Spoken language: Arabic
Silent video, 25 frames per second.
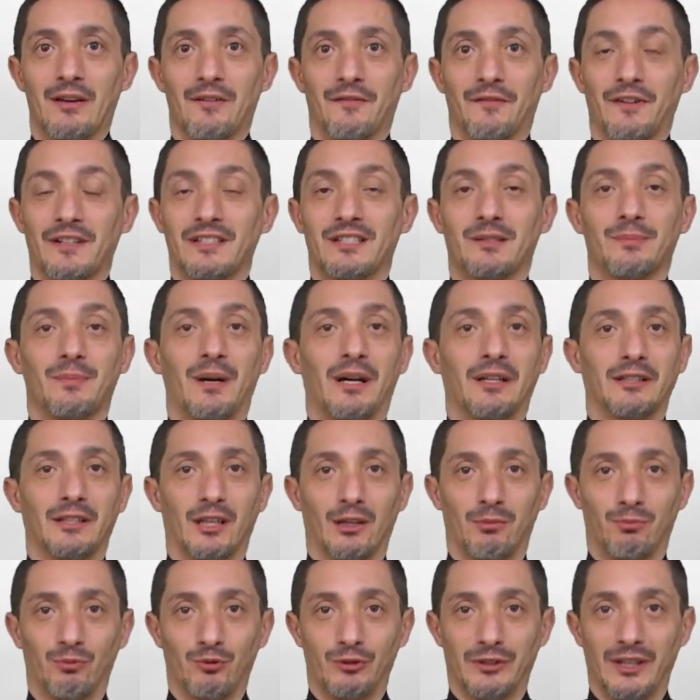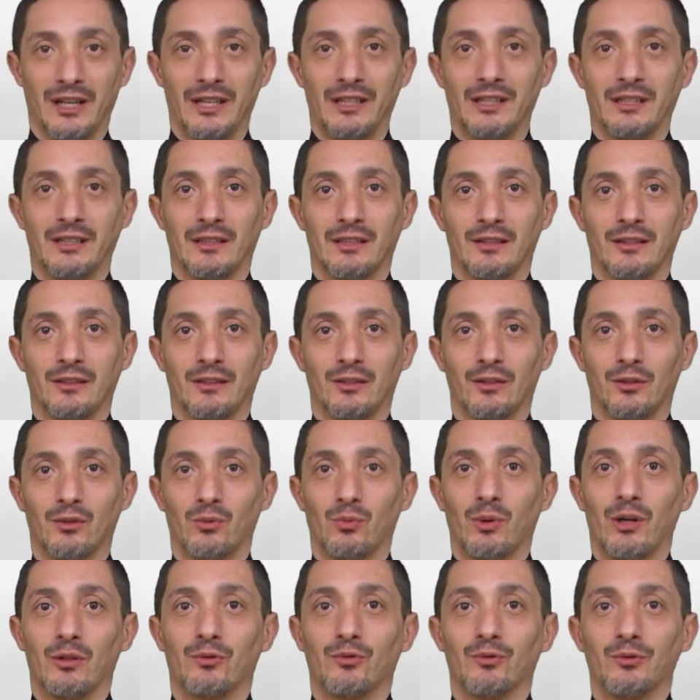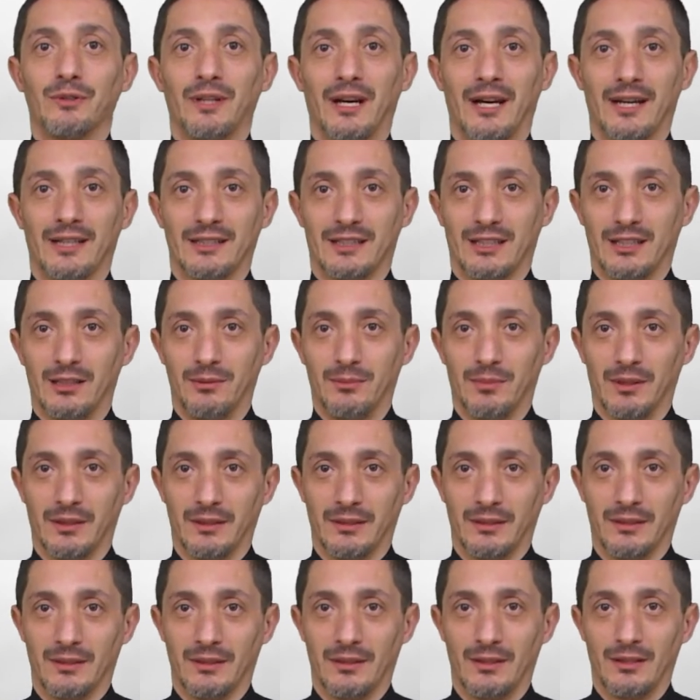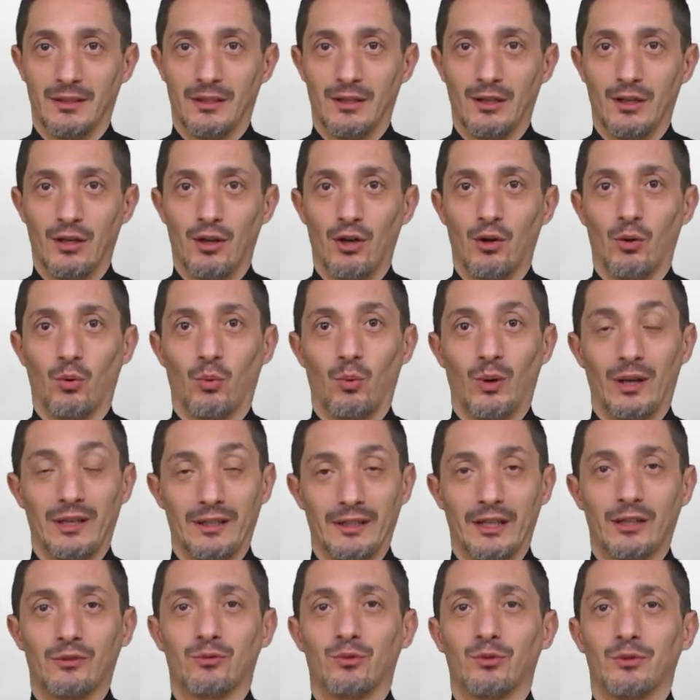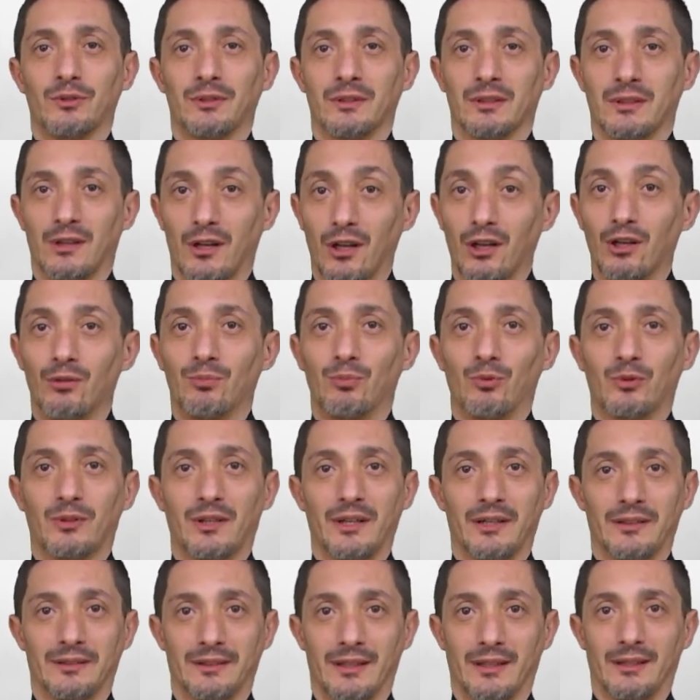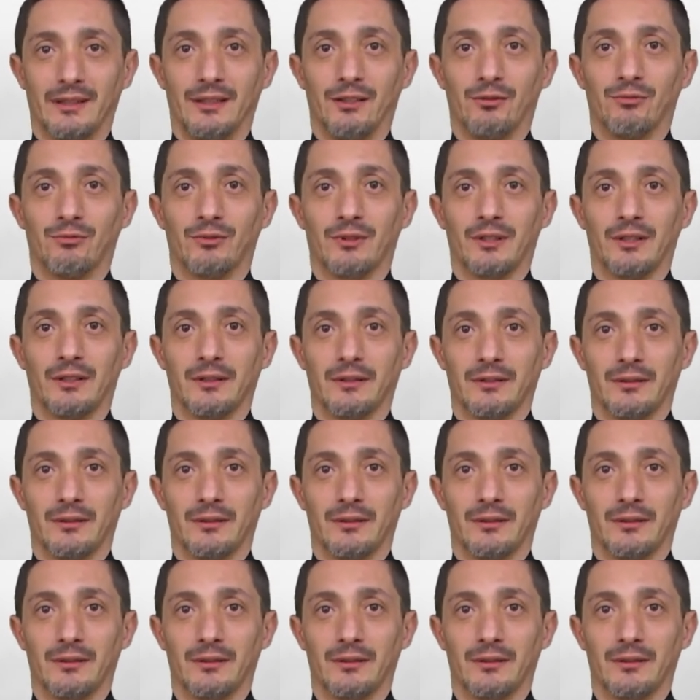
فاسمع يا بني وكن حكيما وليكن قلبك دليلك